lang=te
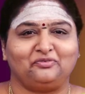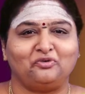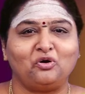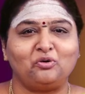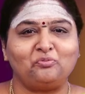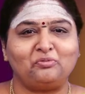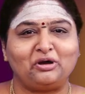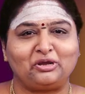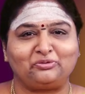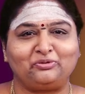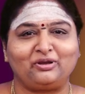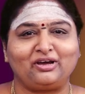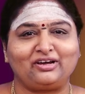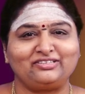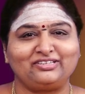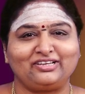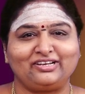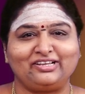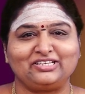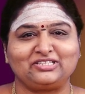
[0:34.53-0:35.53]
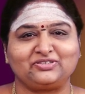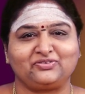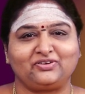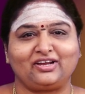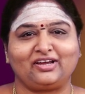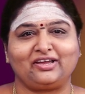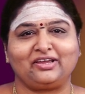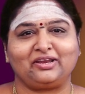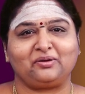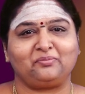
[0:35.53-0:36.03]
ఓం
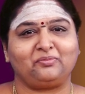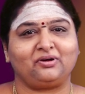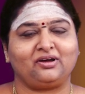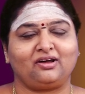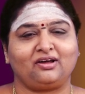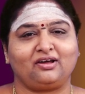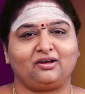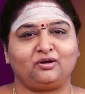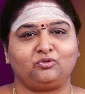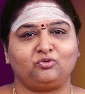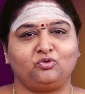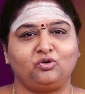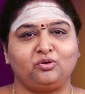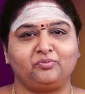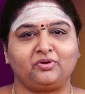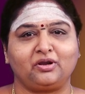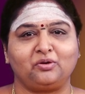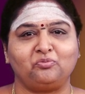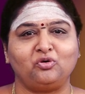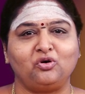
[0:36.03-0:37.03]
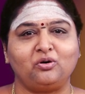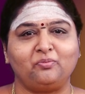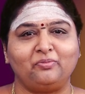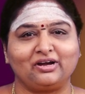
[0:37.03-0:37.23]
అరుణాచలేశ్వరాయ నమ ఓం నమో